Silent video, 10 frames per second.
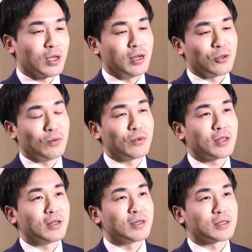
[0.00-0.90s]
けないと思っ
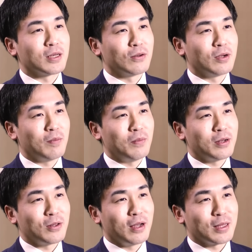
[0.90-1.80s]
たんですけどやっぱ
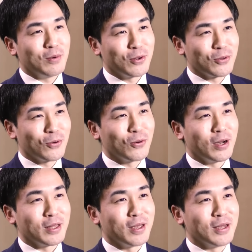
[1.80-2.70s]
り頭のどこ
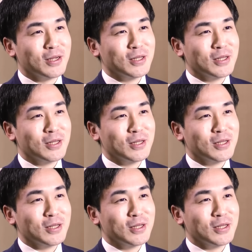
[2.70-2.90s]
かで